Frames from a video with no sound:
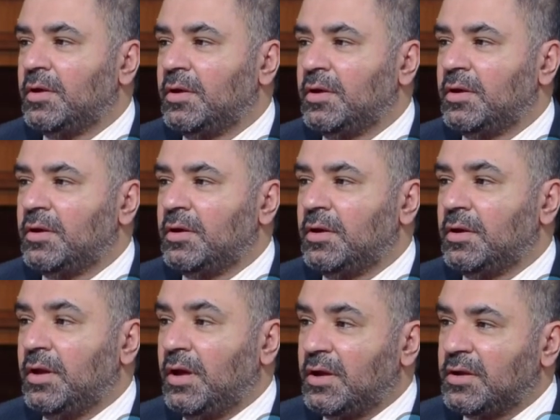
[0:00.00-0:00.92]
آه،
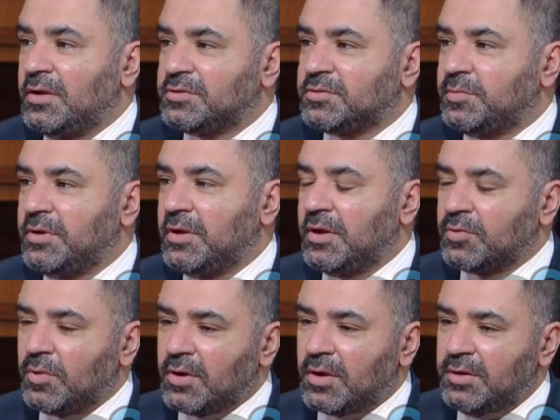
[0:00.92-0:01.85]
العاليه نسبيا
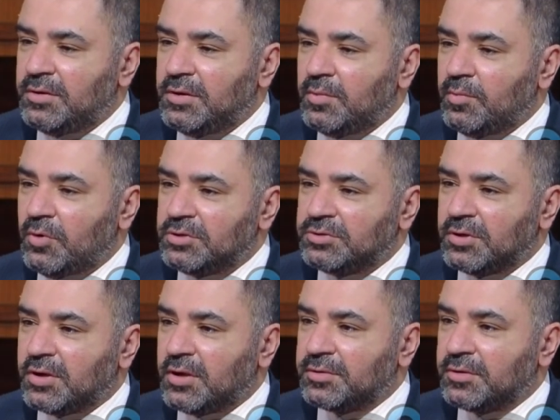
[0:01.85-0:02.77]
اتوقع انه
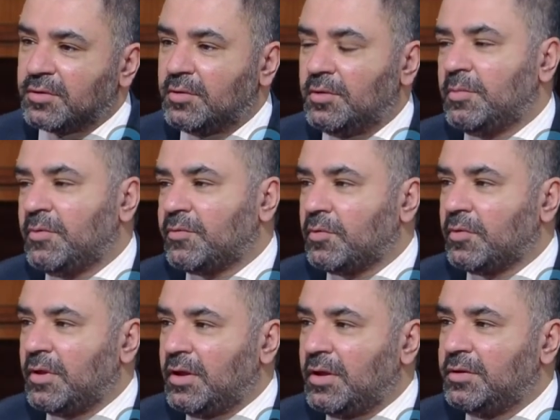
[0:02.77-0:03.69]
مؤشر خطر
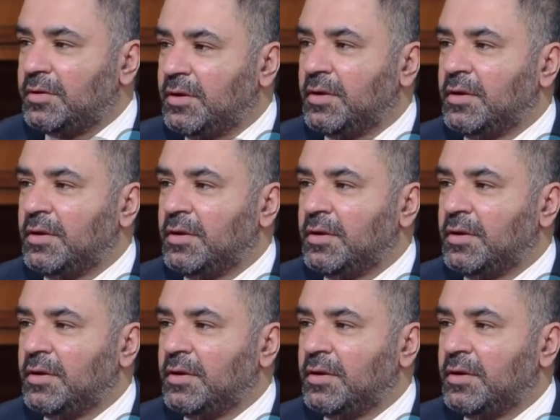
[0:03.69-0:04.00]
المفروض الان